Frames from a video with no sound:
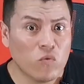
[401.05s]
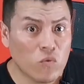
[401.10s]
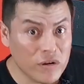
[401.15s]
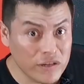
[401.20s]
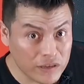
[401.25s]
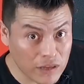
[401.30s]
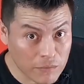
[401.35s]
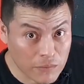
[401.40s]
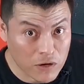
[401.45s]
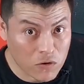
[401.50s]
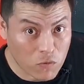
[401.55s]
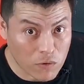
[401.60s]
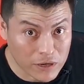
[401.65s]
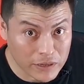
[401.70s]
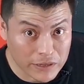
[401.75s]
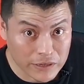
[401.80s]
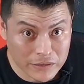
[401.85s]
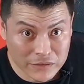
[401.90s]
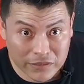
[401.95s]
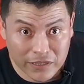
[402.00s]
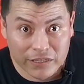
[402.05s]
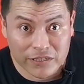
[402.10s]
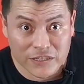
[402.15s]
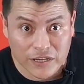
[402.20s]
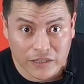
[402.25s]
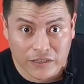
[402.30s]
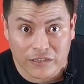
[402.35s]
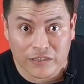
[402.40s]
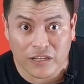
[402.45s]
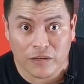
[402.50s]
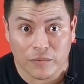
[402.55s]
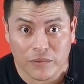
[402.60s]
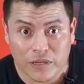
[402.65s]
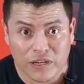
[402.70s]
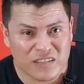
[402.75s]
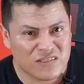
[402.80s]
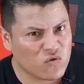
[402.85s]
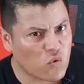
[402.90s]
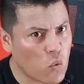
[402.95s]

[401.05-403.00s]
Cuéntame cuál de estas ya te sabías,